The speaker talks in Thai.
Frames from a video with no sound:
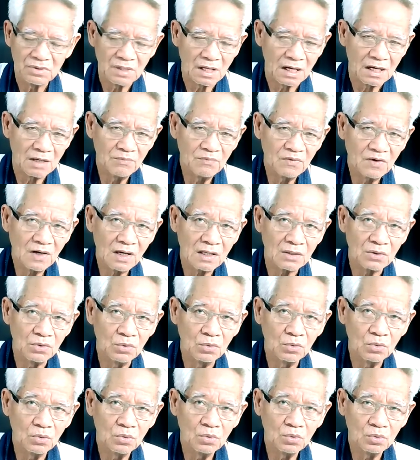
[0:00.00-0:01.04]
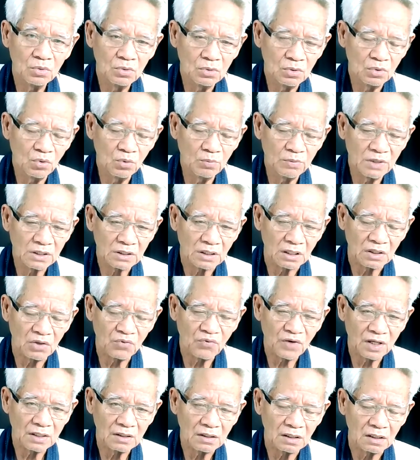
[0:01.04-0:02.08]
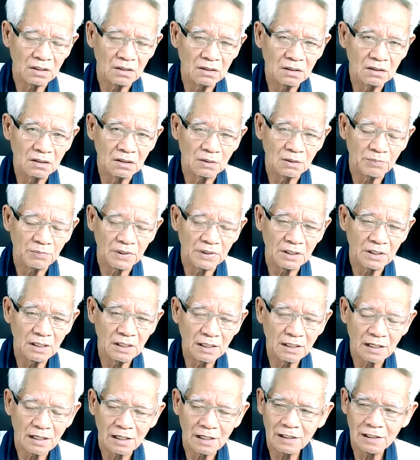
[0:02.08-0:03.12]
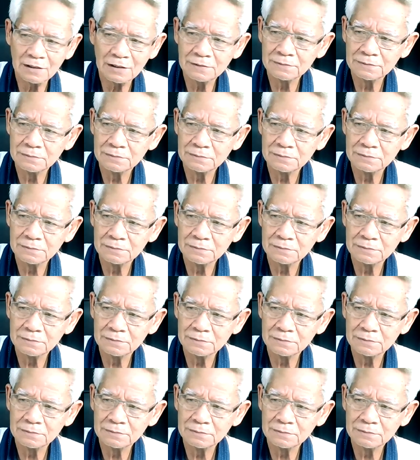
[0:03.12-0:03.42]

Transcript: ถามว่าดูลุงมากี่วันกี่เดือนกี่ปีแล้วคะลุ